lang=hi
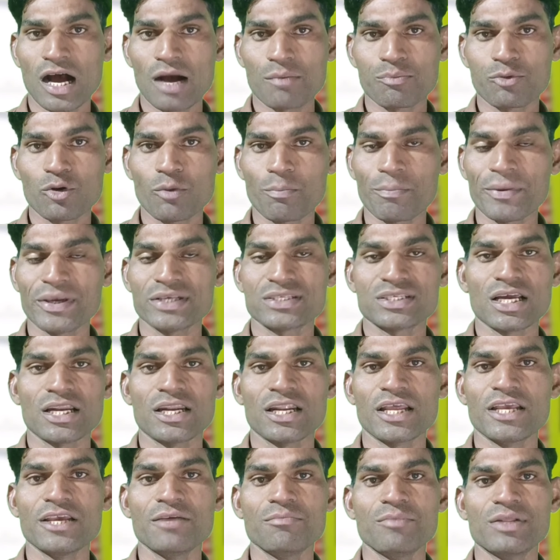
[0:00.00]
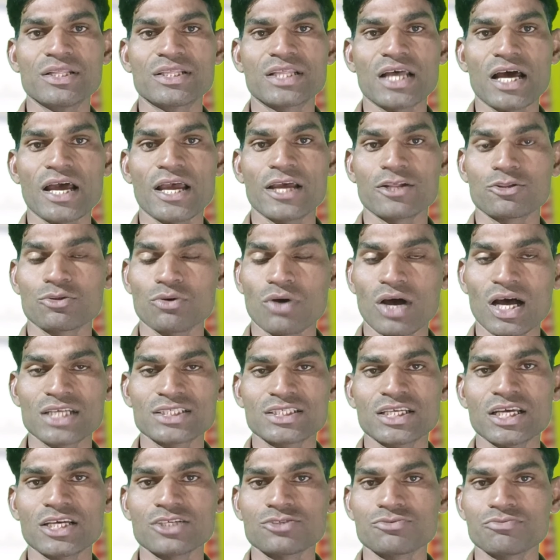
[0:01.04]
आपको पैसा नहीं मिलता है तो
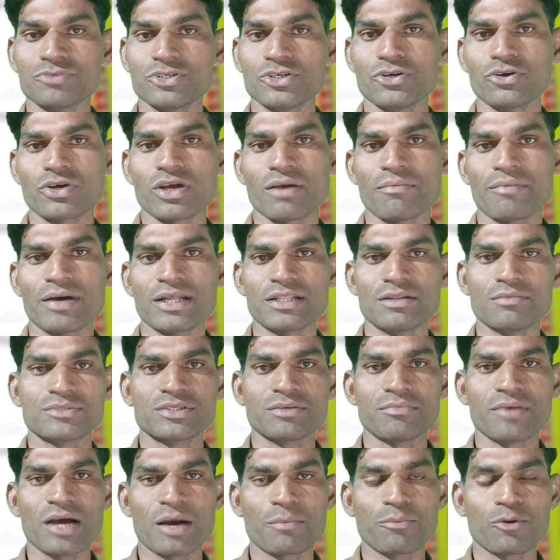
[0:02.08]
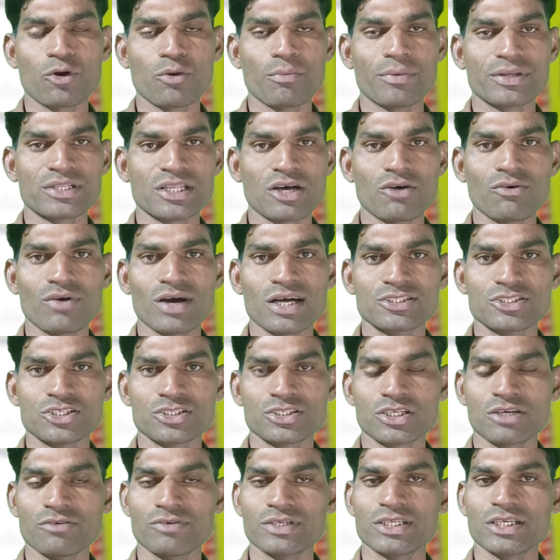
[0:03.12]
आज के इस वीडियो के माध्यम से मैं आपको बताऊंगा
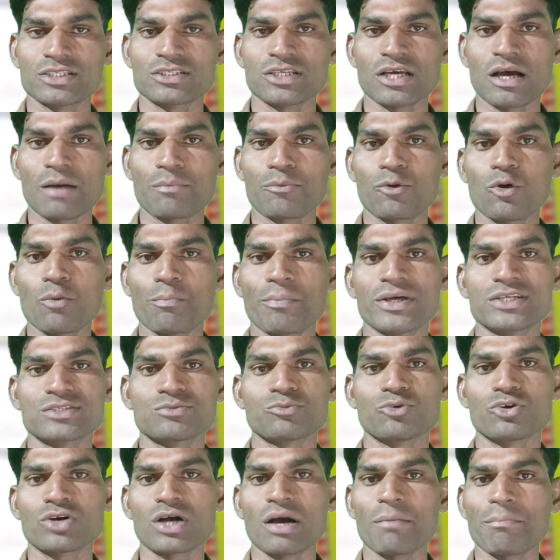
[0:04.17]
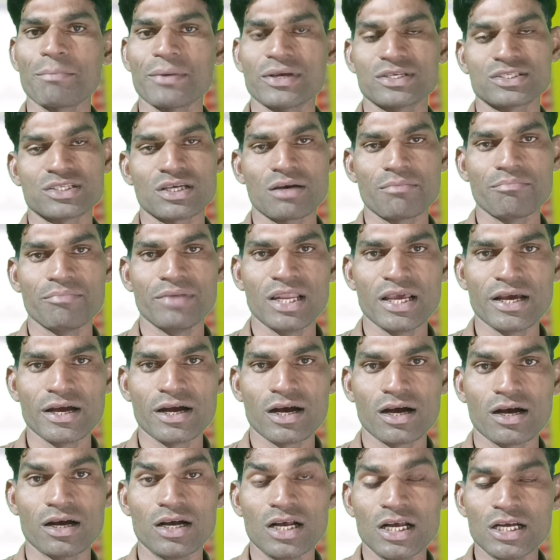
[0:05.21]
जिसकी वजह से आपको फेसबुक का पैसा
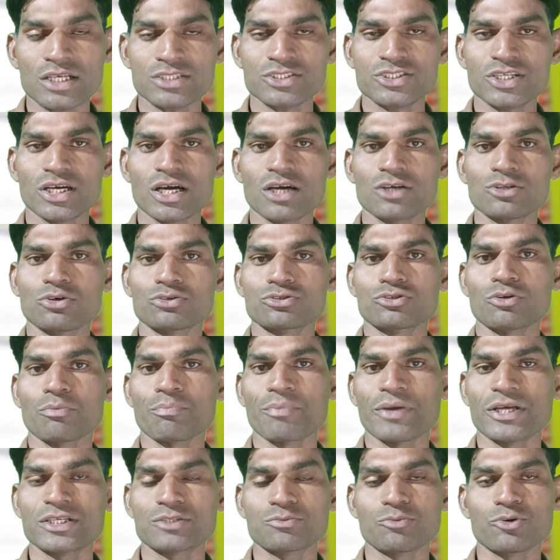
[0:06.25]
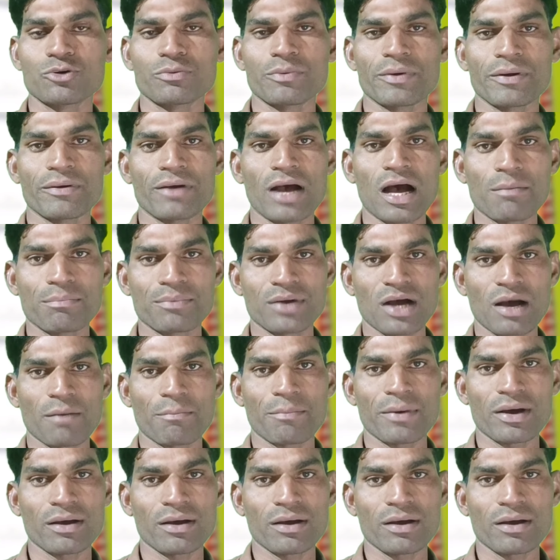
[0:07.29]
मिलेगा जी हाँ दोस्तों फेसबुक पर आप